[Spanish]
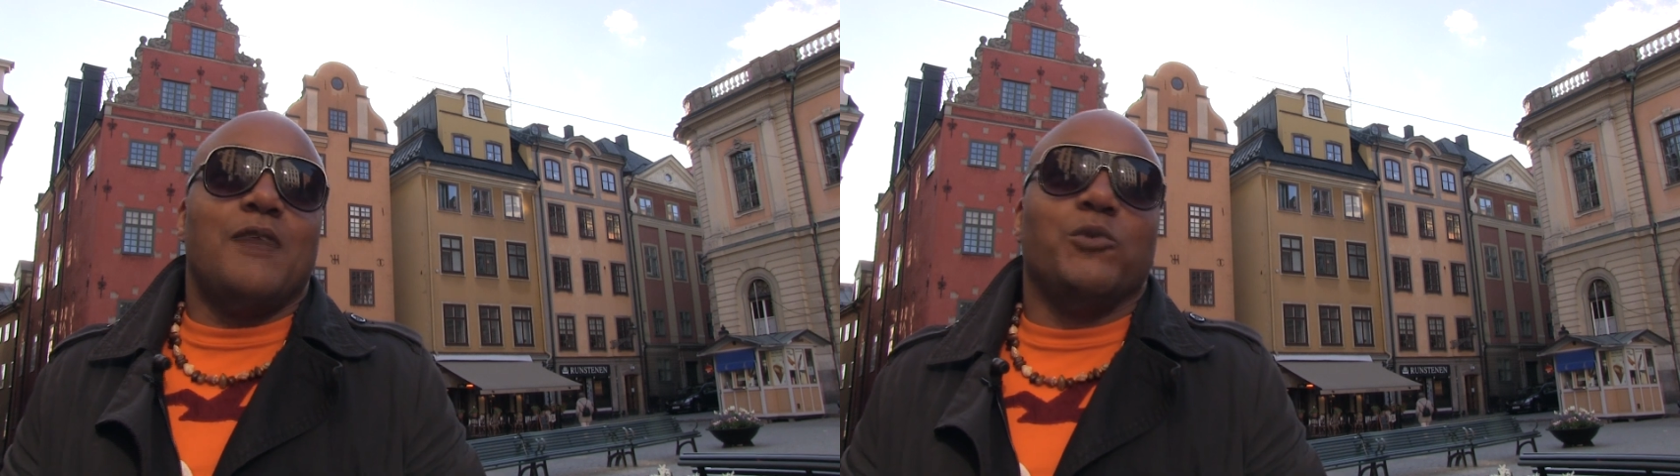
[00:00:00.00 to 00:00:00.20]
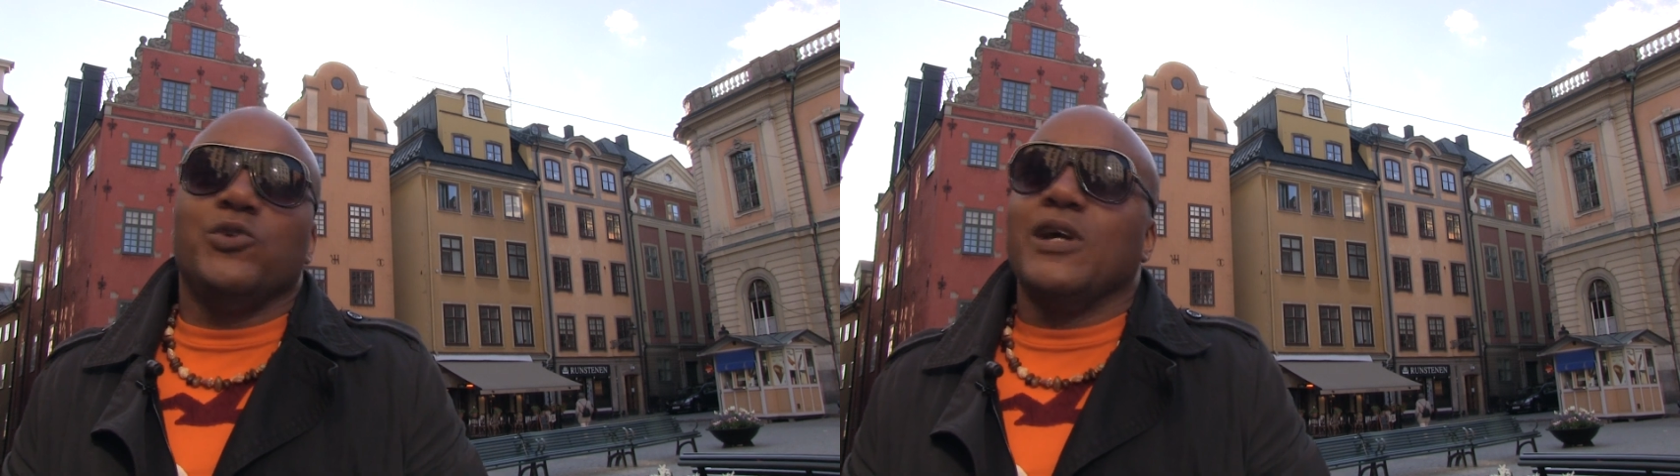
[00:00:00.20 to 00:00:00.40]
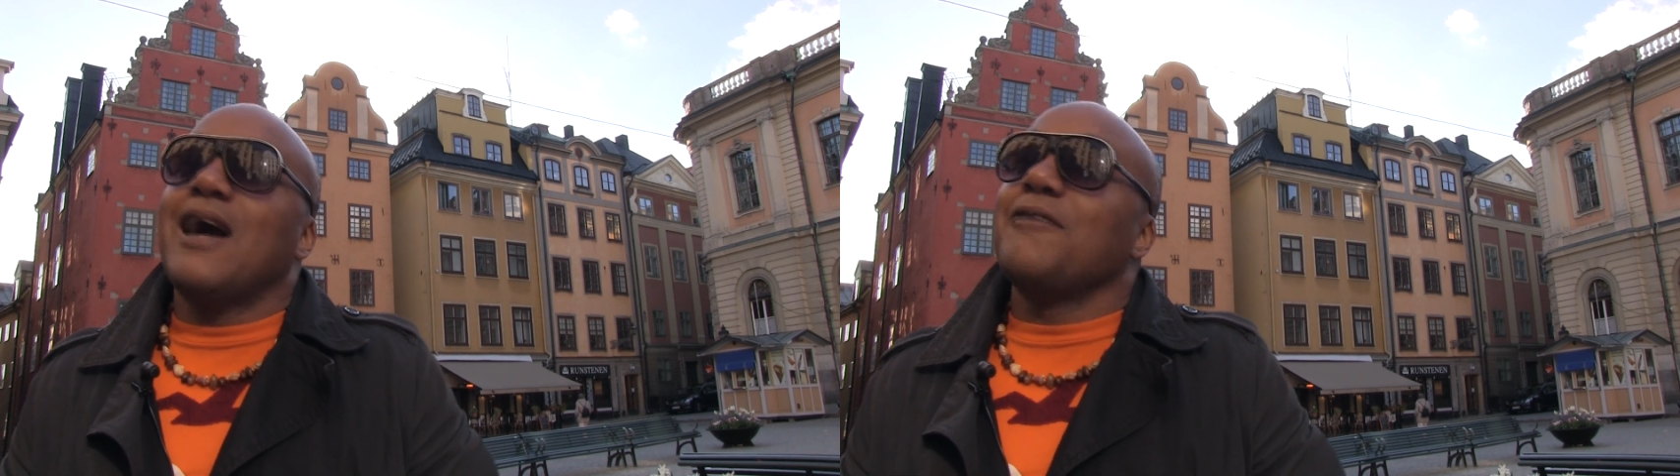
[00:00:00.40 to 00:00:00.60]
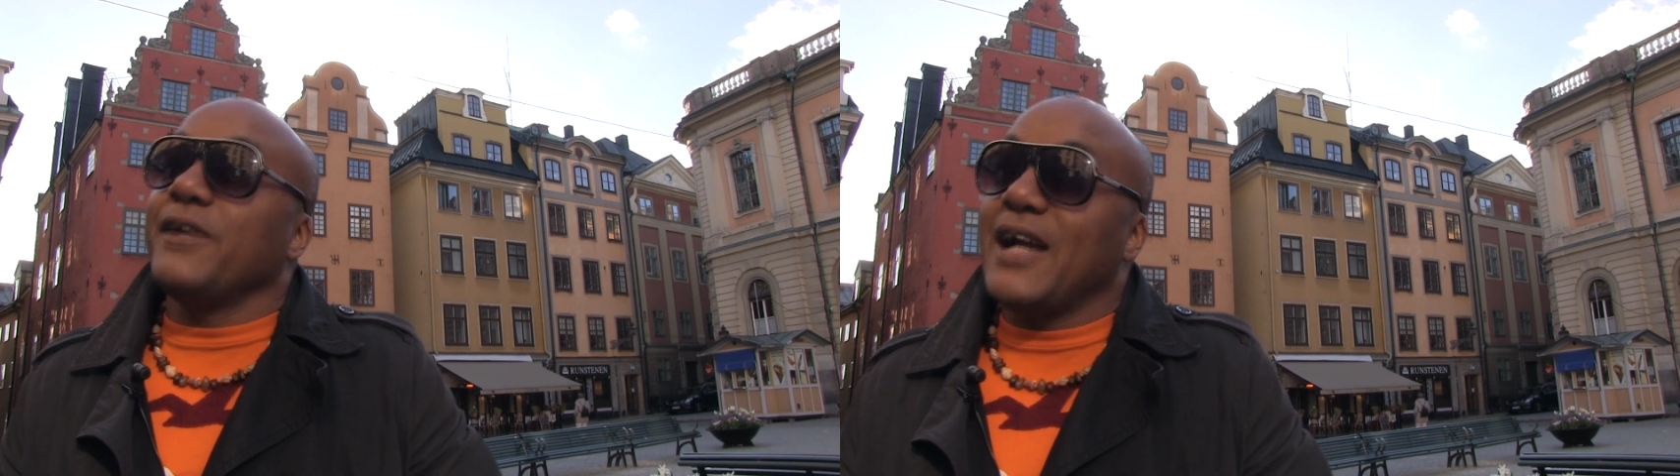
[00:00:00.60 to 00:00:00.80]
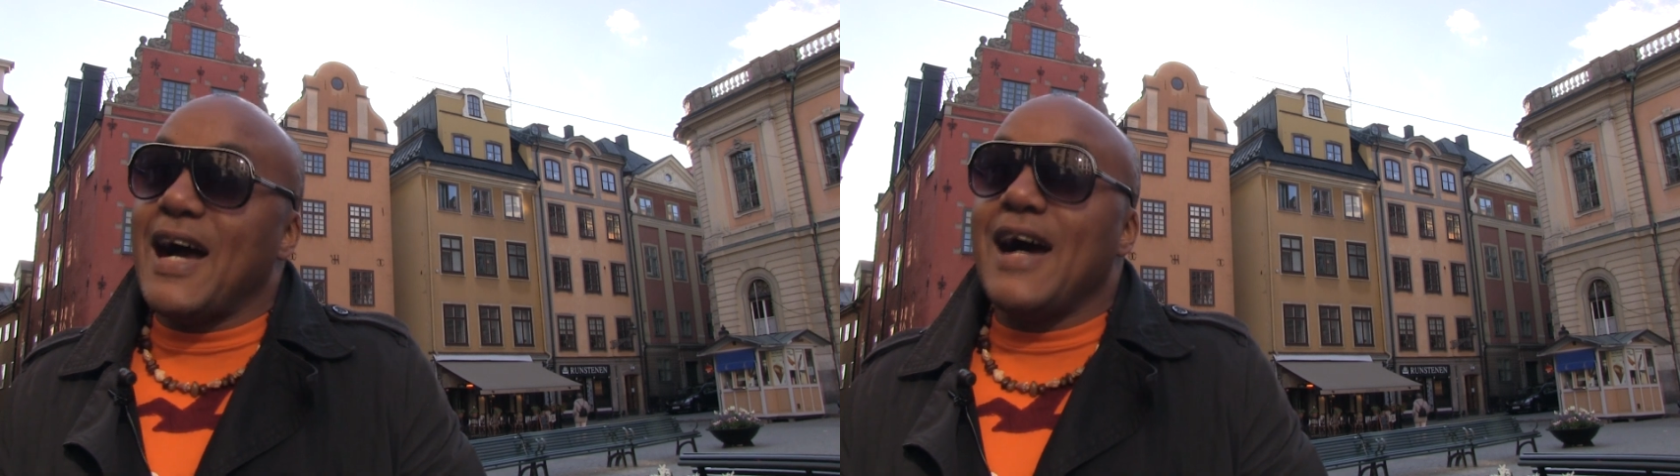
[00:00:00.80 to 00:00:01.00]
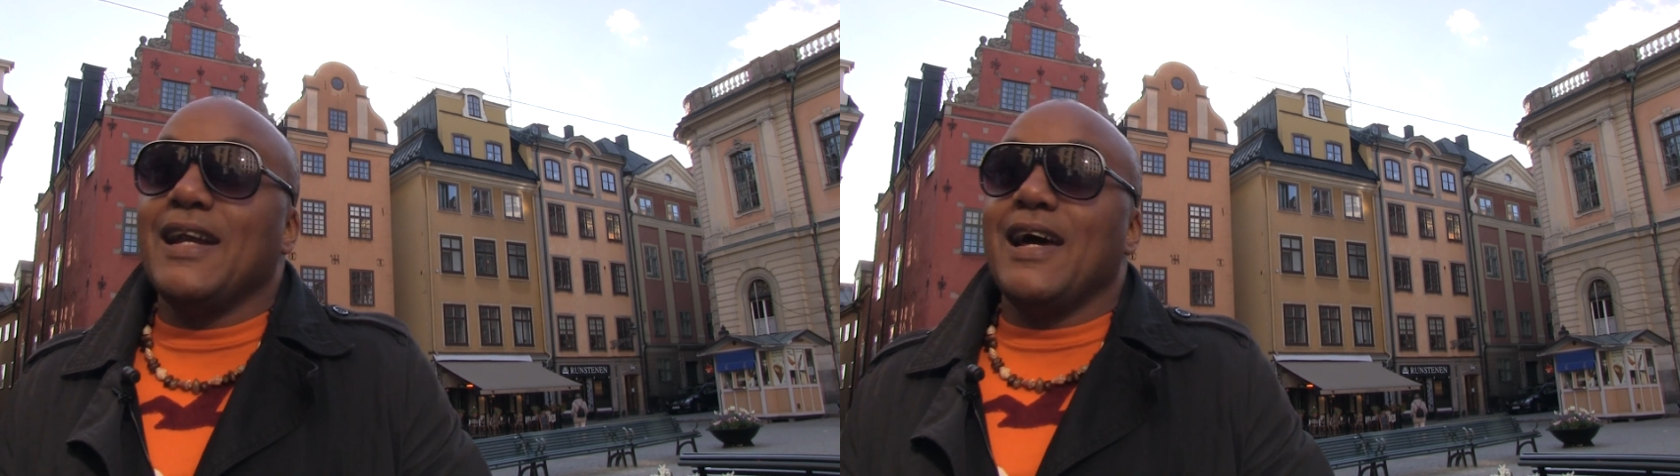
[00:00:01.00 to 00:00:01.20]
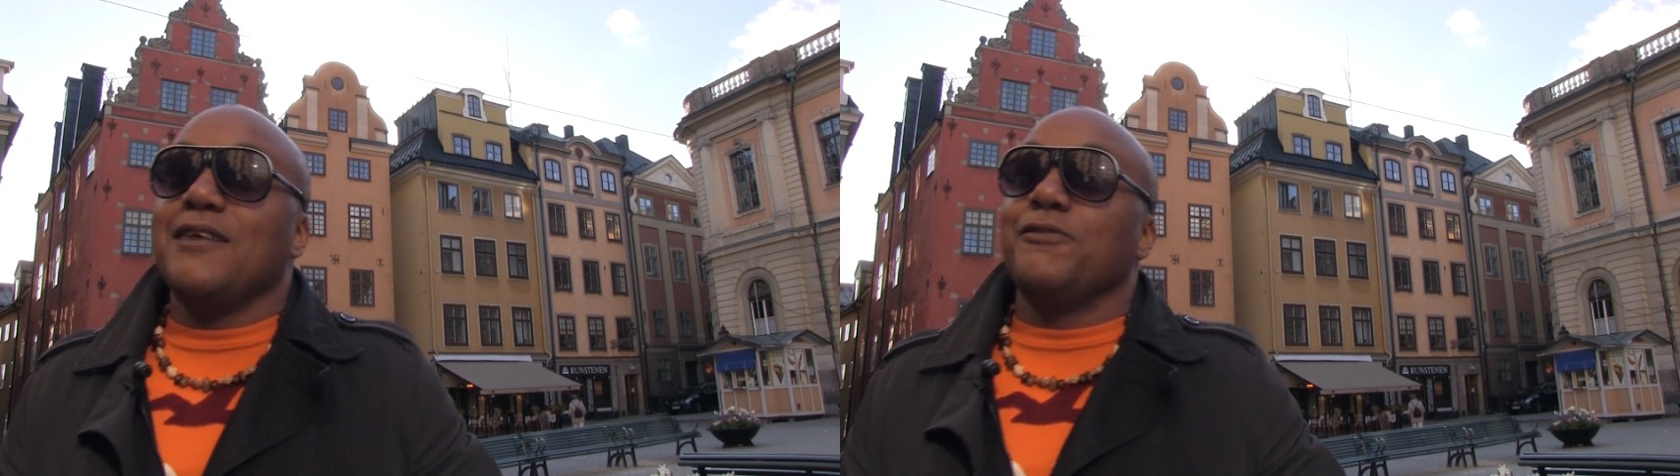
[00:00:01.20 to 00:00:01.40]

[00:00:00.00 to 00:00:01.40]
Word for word: la música africana,